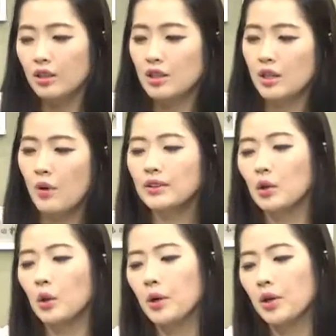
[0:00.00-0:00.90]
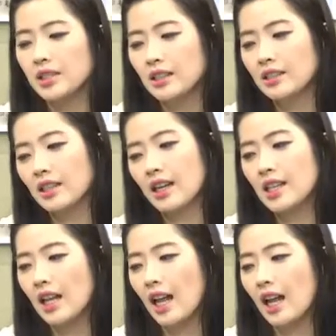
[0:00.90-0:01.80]
이 황토볼 세트가
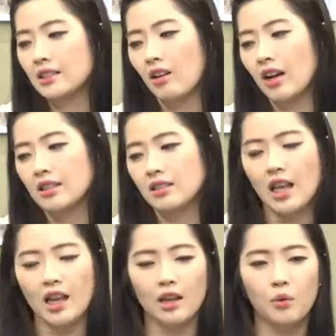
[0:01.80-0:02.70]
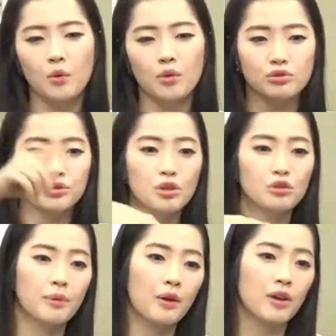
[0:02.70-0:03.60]
3개가 들어가는데 요거는
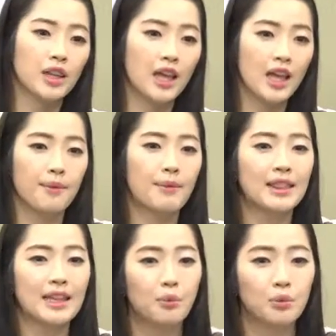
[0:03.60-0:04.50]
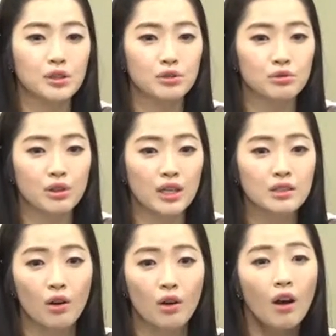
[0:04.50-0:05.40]
9,900원에 만나보실 수가
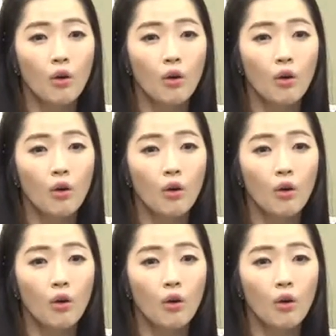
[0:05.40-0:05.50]
있어요.